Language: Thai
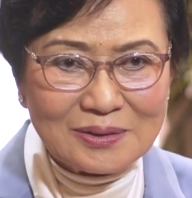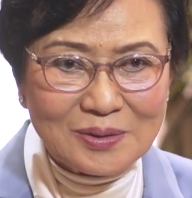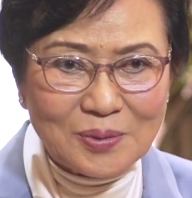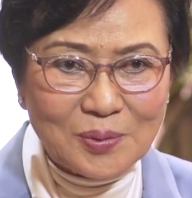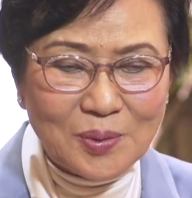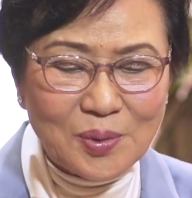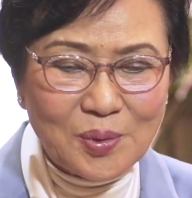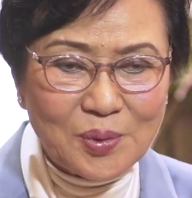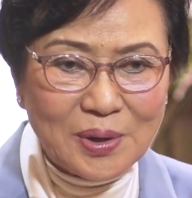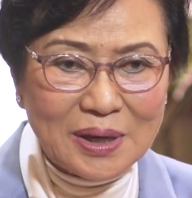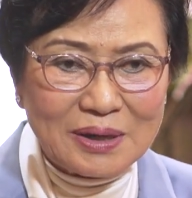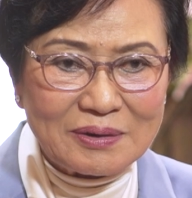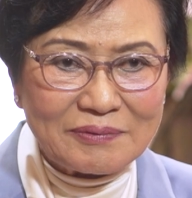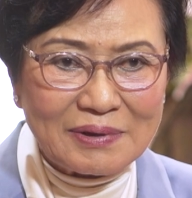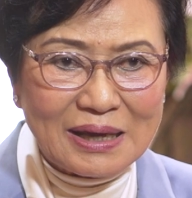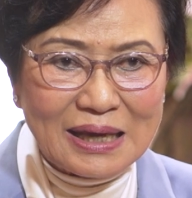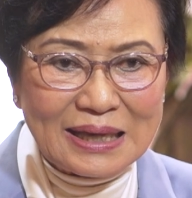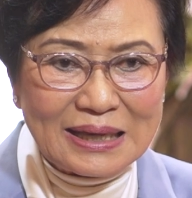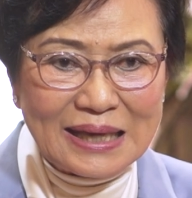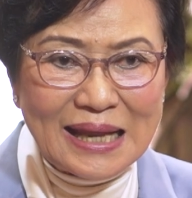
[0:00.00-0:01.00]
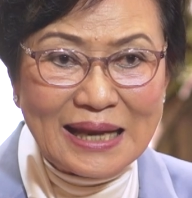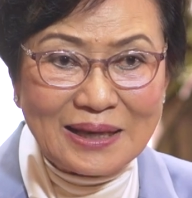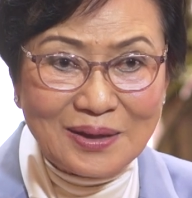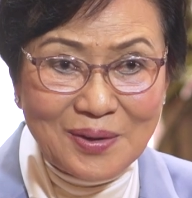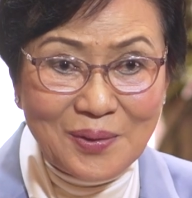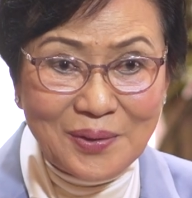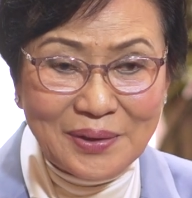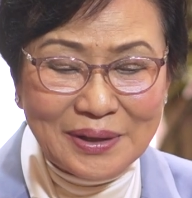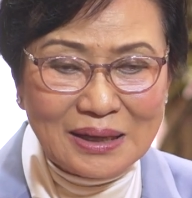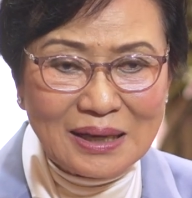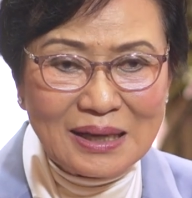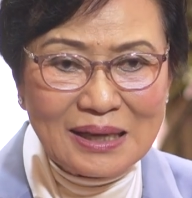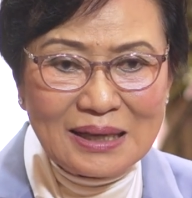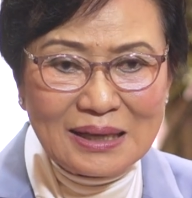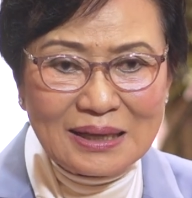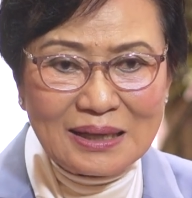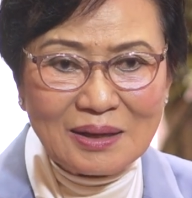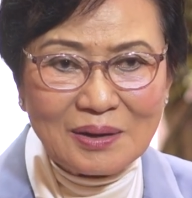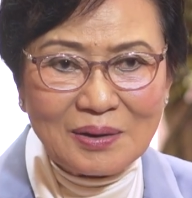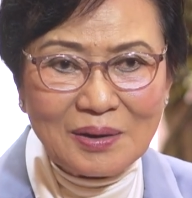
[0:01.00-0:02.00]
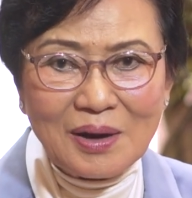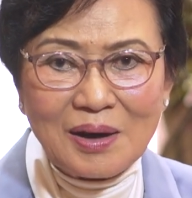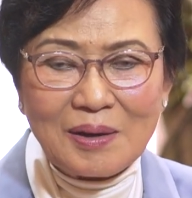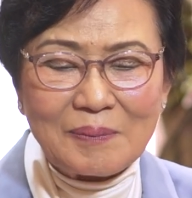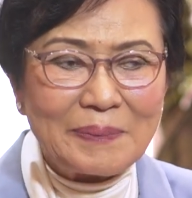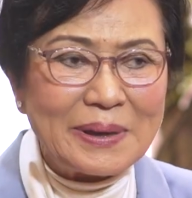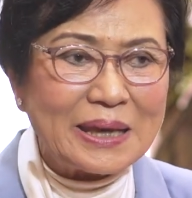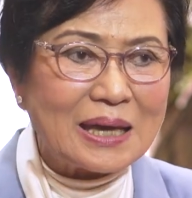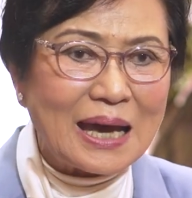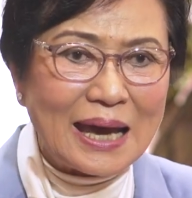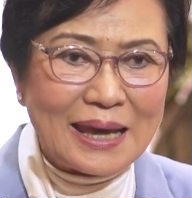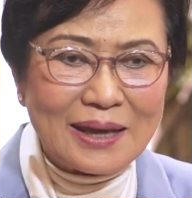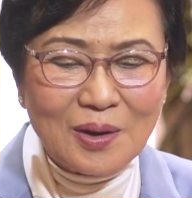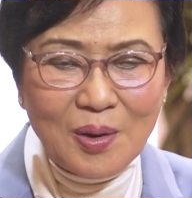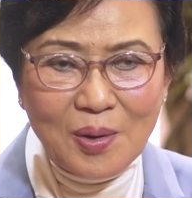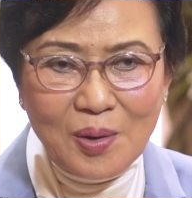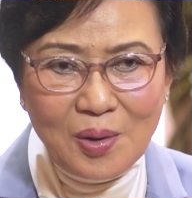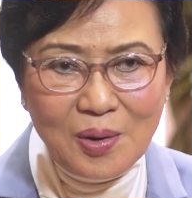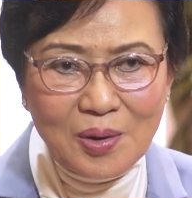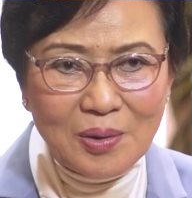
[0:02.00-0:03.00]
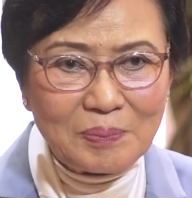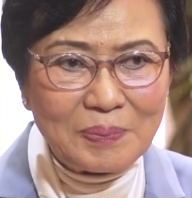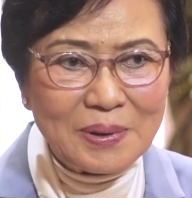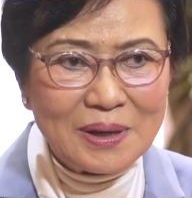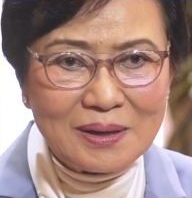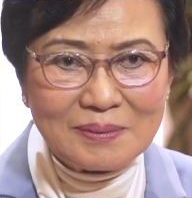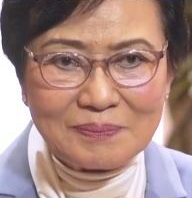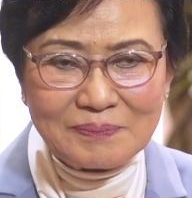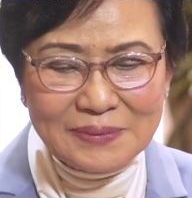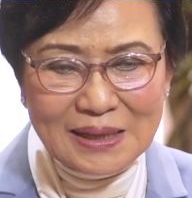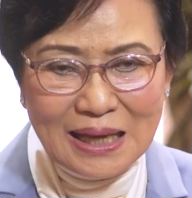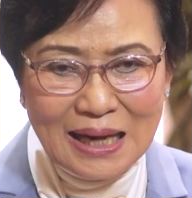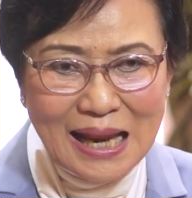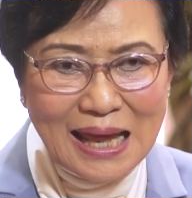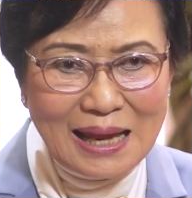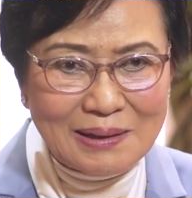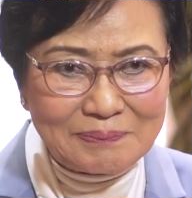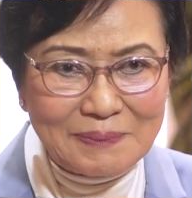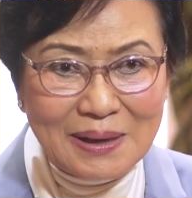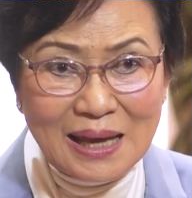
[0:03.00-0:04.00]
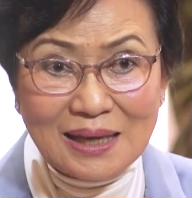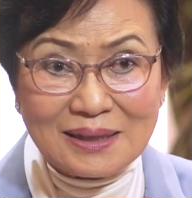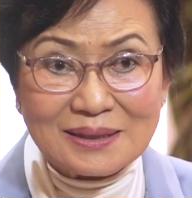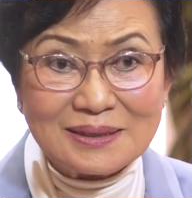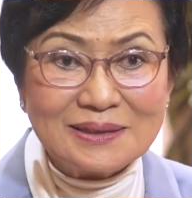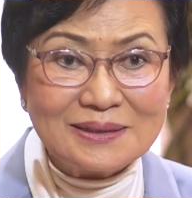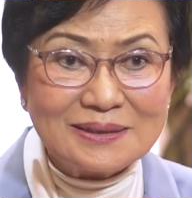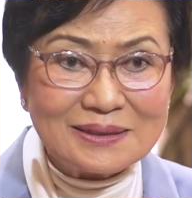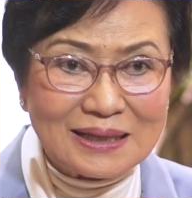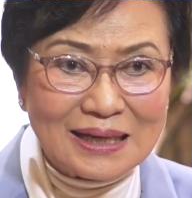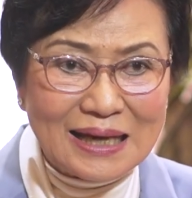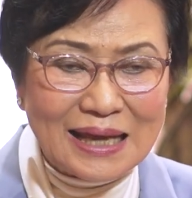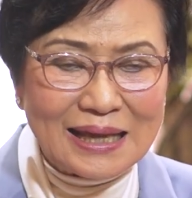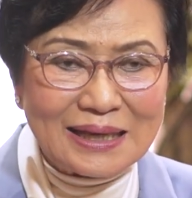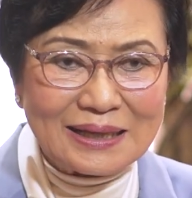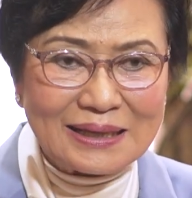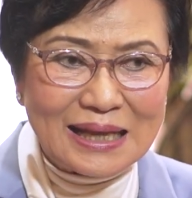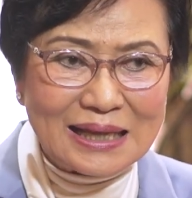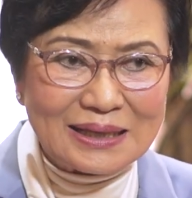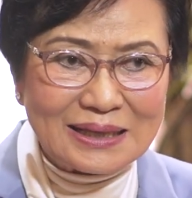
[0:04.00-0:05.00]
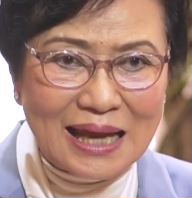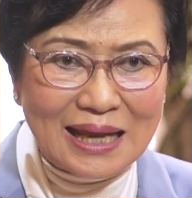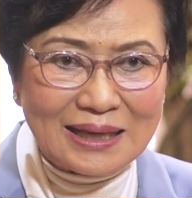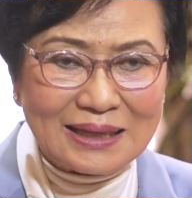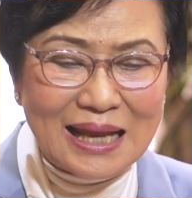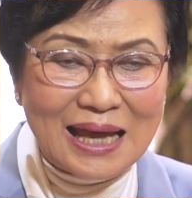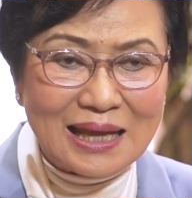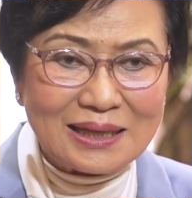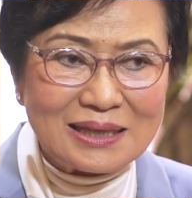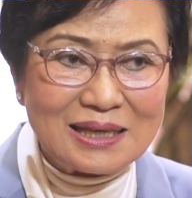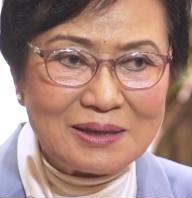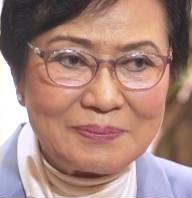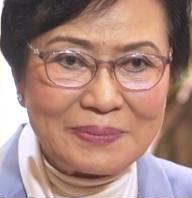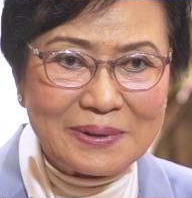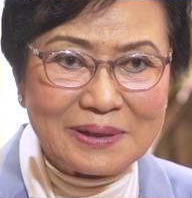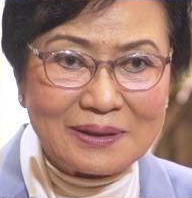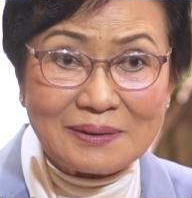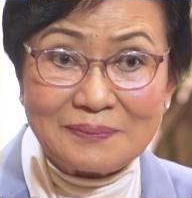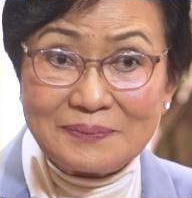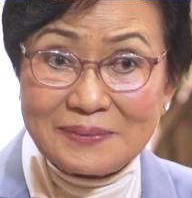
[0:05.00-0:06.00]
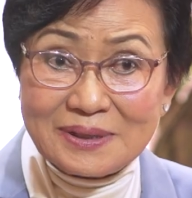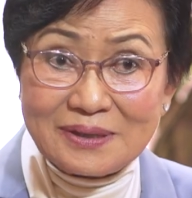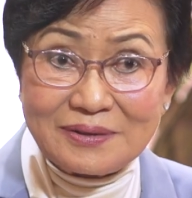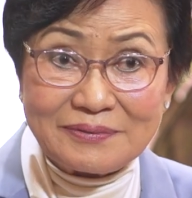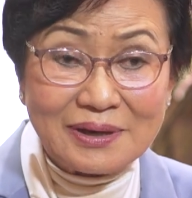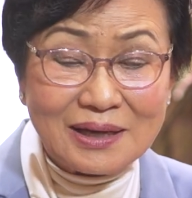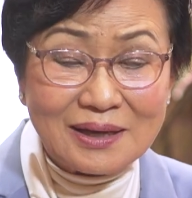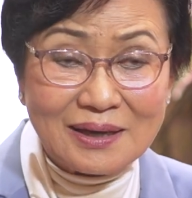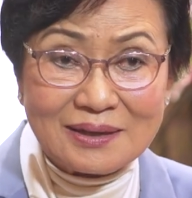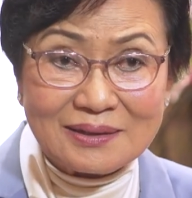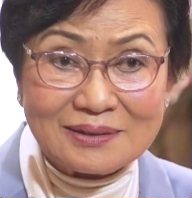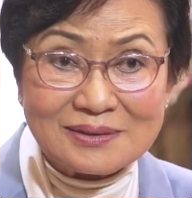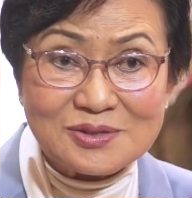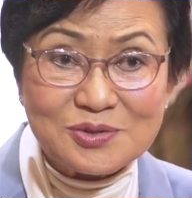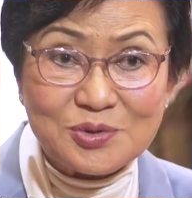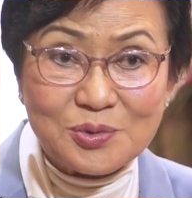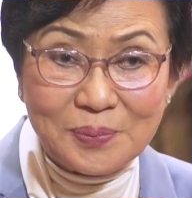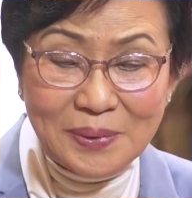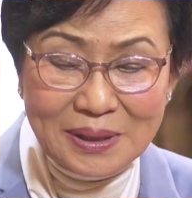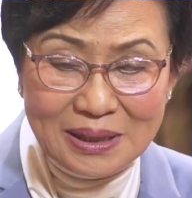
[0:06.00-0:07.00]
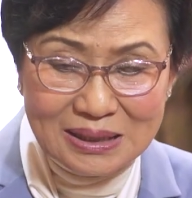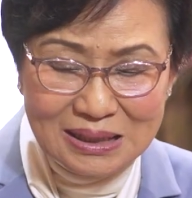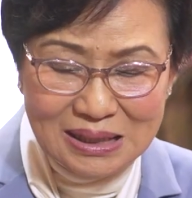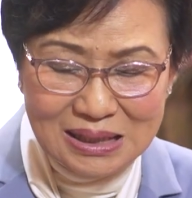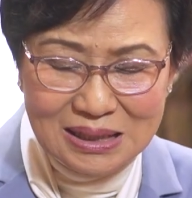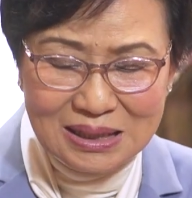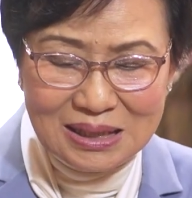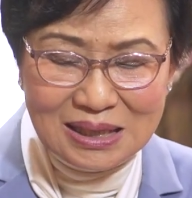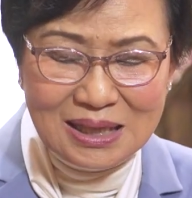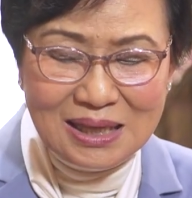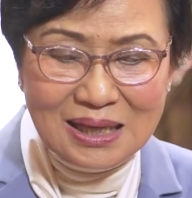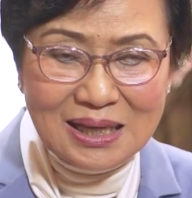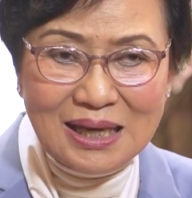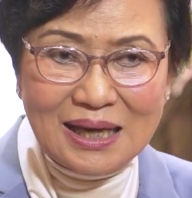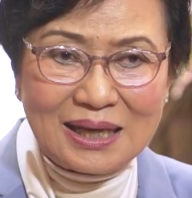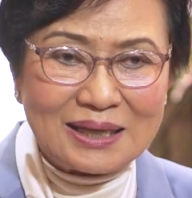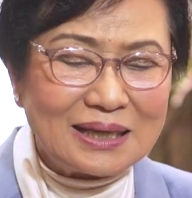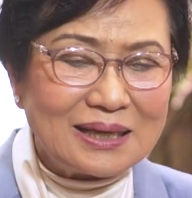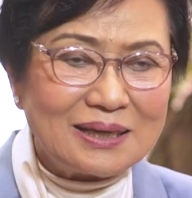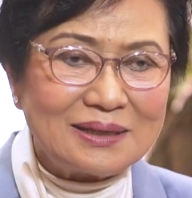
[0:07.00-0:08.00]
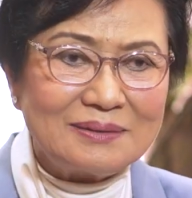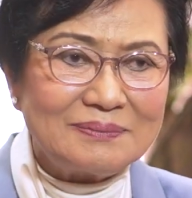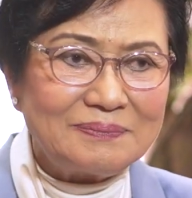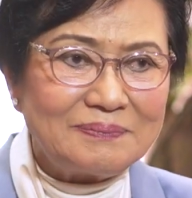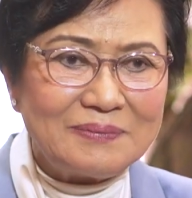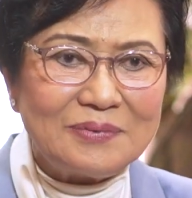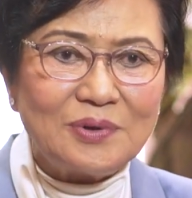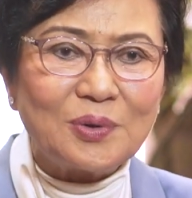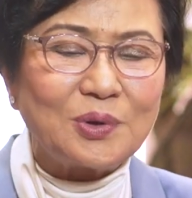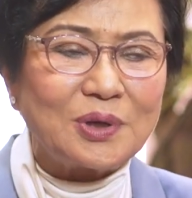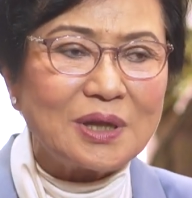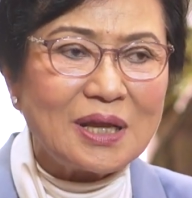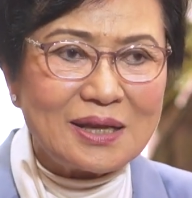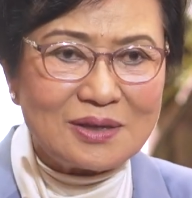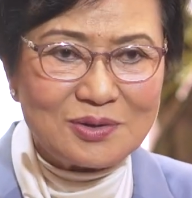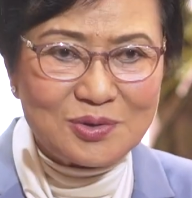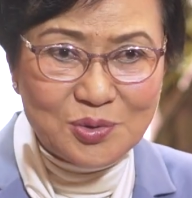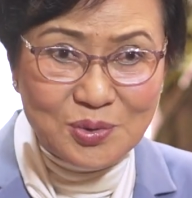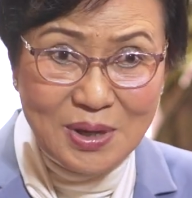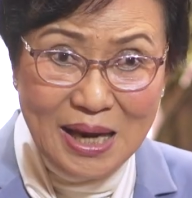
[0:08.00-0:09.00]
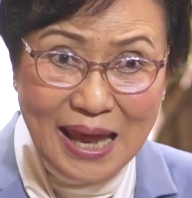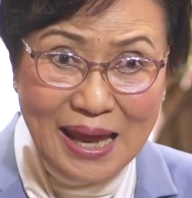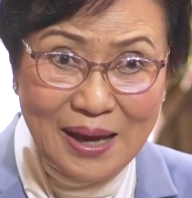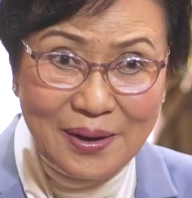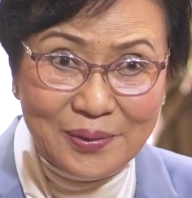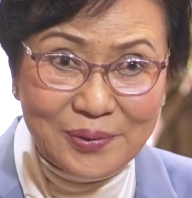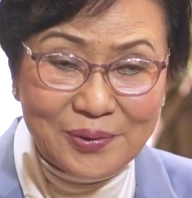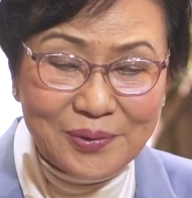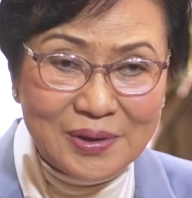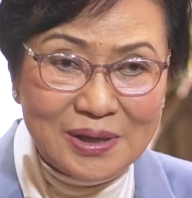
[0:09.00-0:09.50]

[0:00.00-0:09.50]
ตกลงกันไว้แน่นอนแล้วก็ไปขายของเพิ่มตลาดมากขึ้นอะไรในฐานะที่เป็นรัฐมนตรีว่าการกระทรวงพาณิชย์อันนั้นโดดเด่นอยู่แล้ว